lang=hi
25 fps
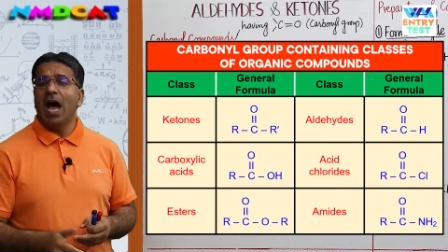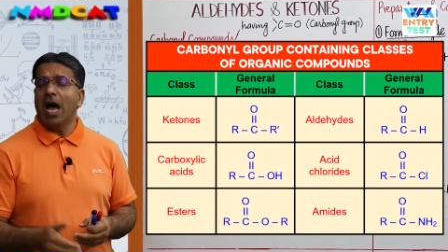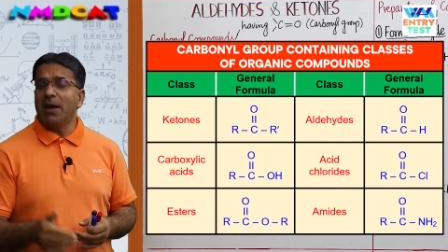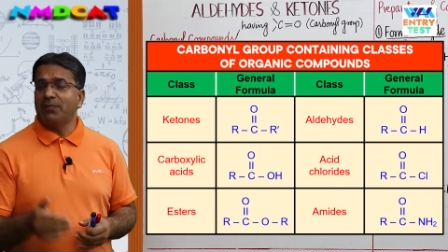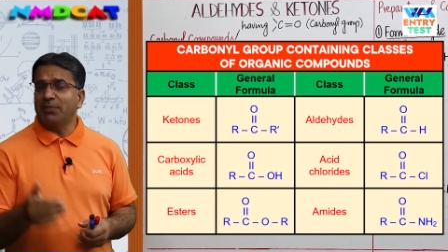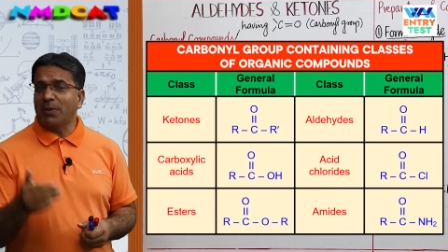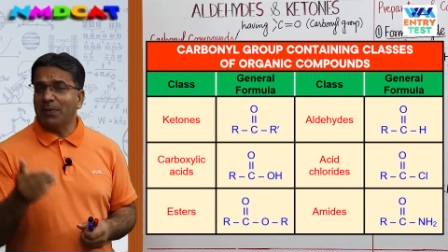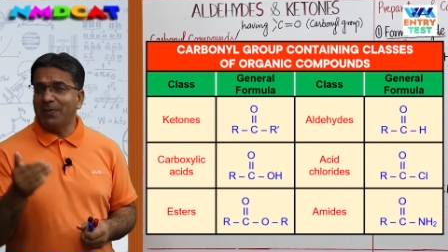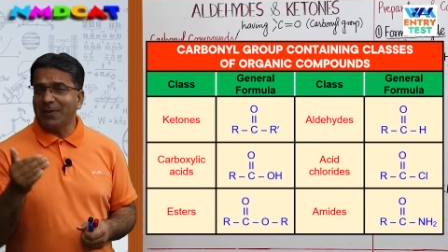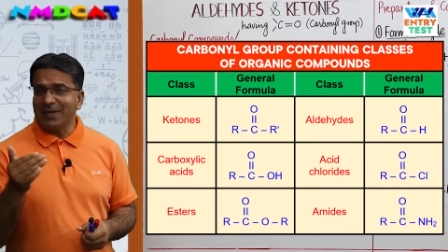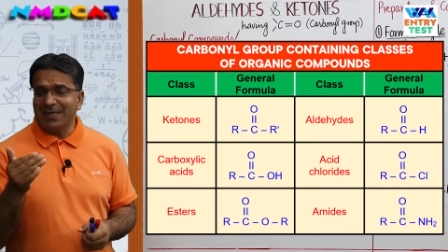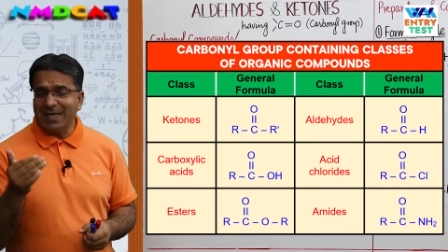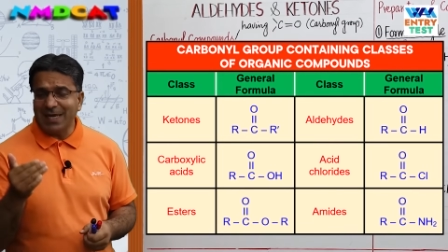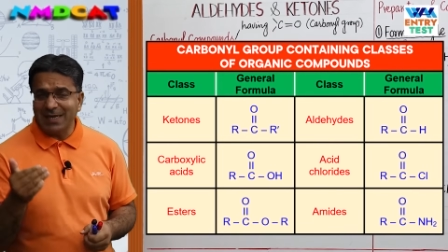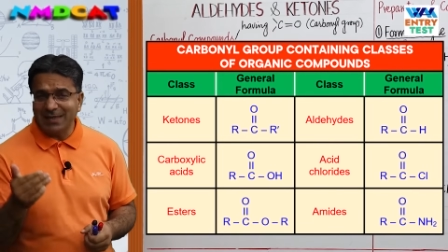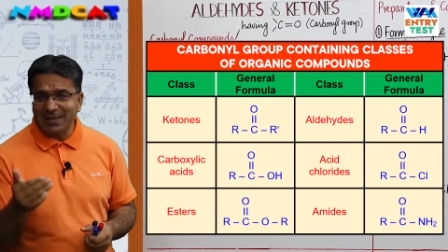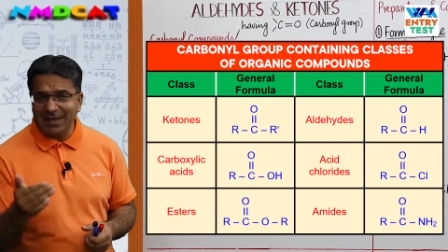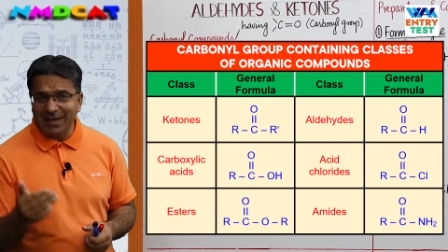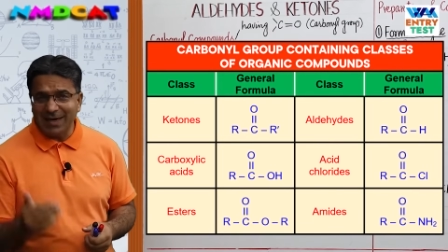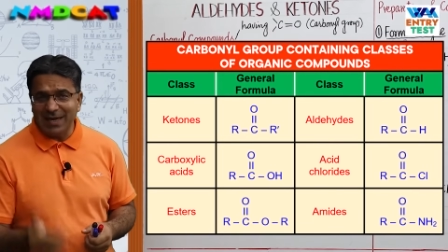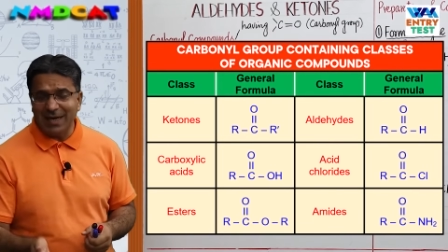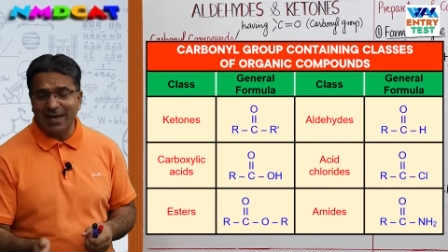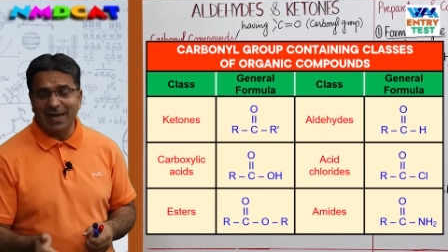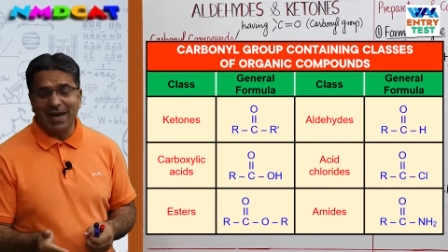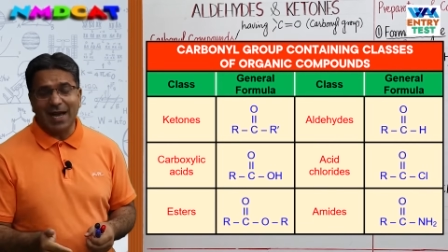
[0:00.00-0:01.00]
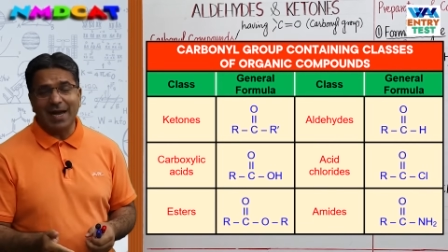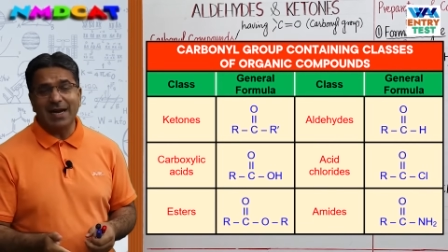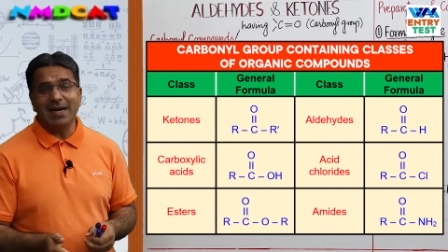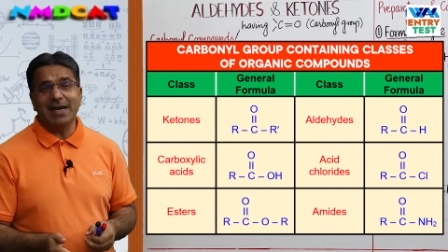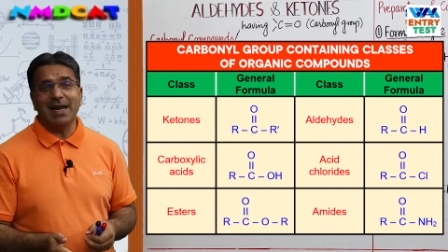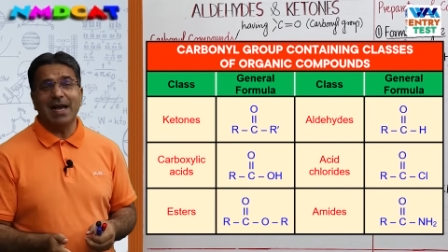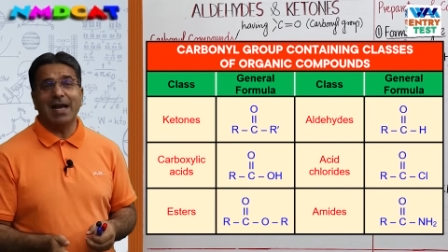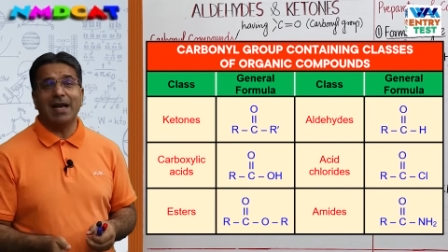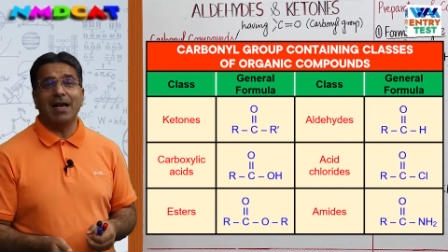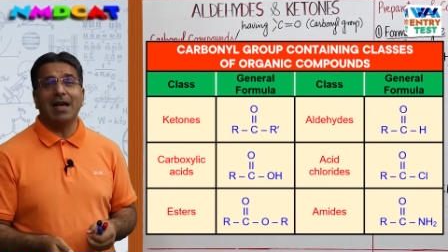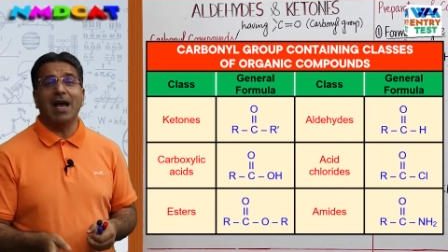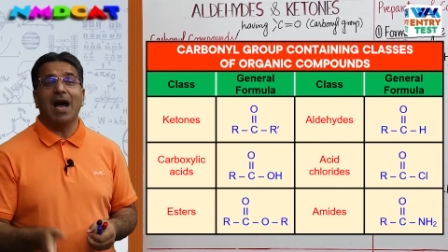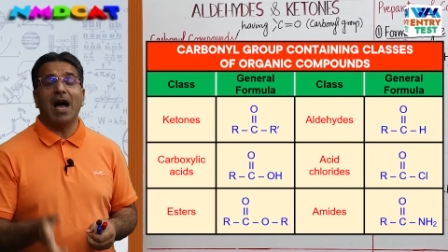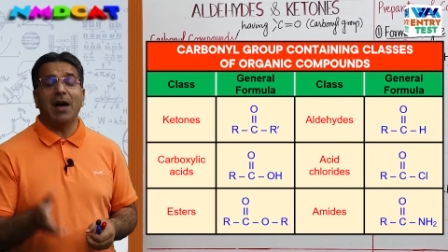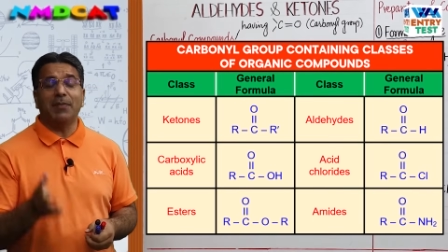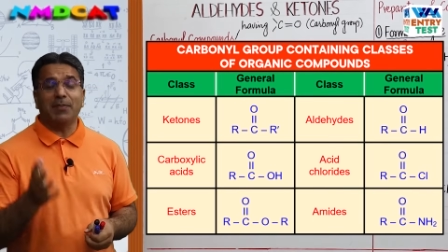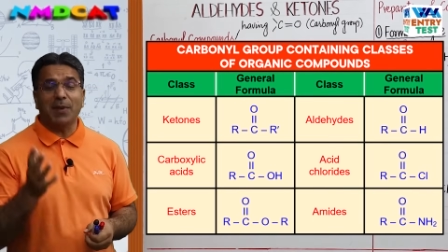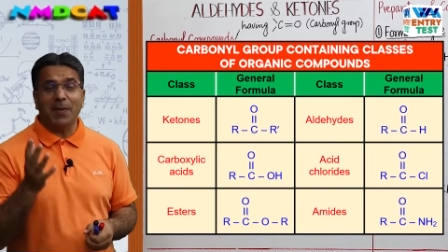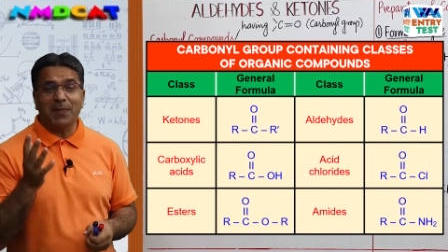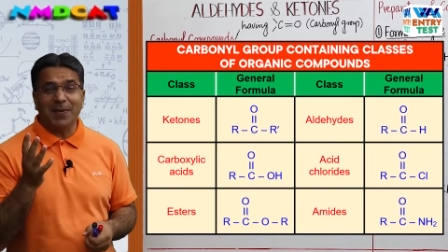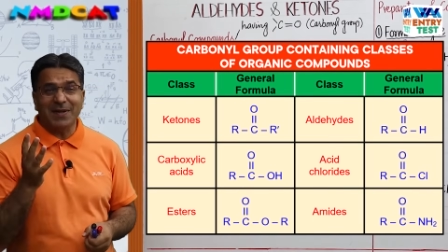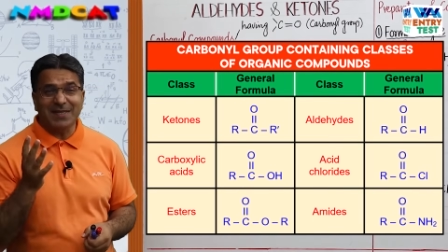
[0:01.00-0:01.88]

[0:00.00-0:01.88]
आपके पास एसिड हिलाइड है आपके